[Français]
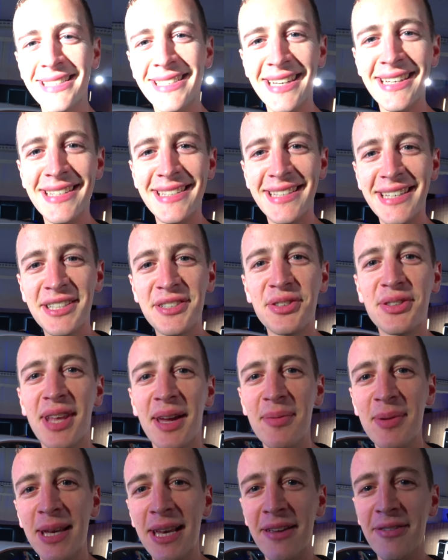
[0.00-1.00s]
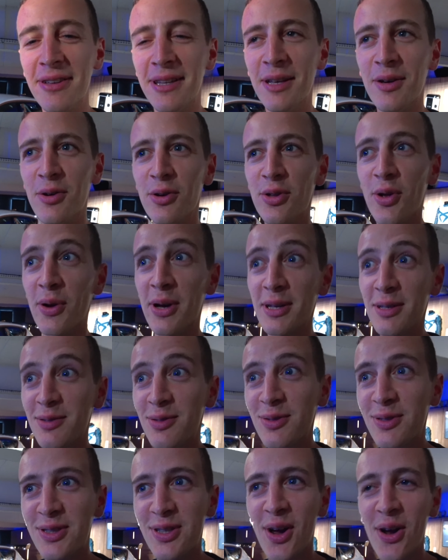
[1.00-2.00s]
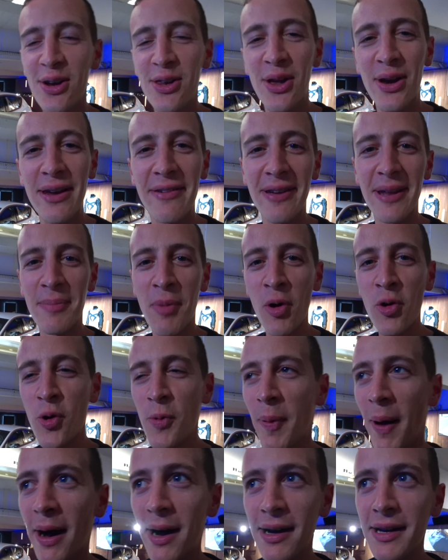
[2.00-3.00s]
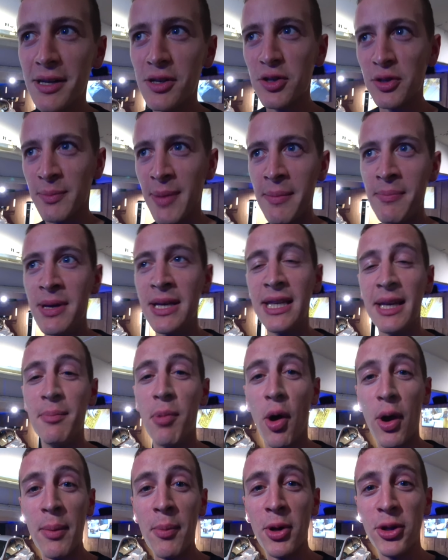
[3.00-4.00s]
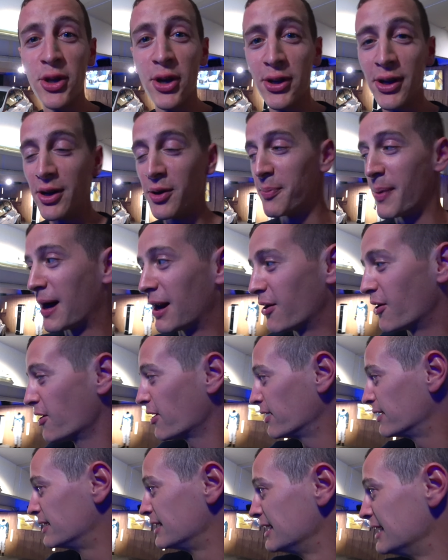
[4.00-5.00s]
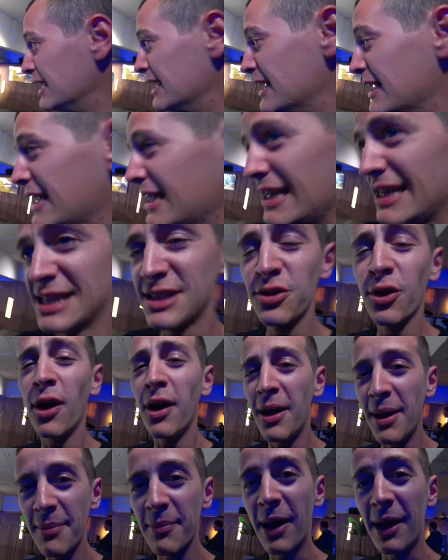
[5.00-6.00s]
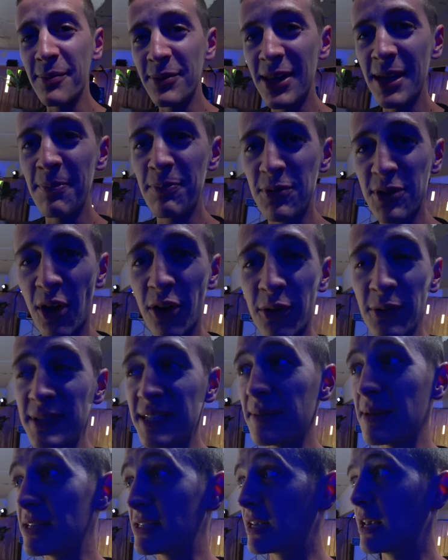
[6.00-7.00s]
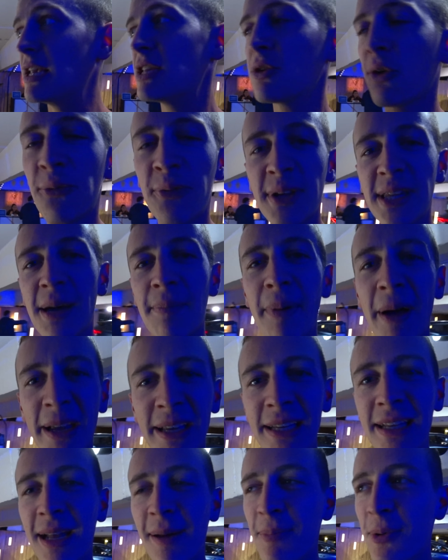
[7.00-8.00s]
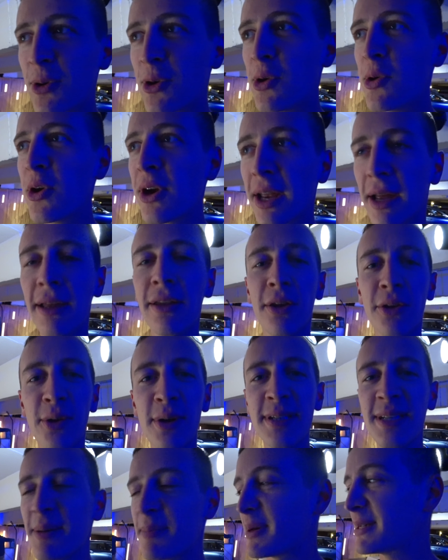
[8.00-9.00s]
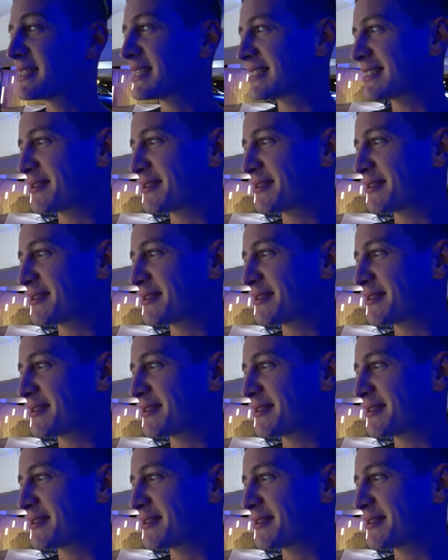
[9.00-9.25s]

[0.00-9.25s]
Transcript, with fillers: c'est ici que se termine la vidéo, dans les sous-sols de l'événement Cupra Ils ont même mis des bruits moteurs dans les haut parleurs Ils ont même ramené plusieurs concepts. Ils ont fait d'un parking un peu glauque un endroit sympa, c'est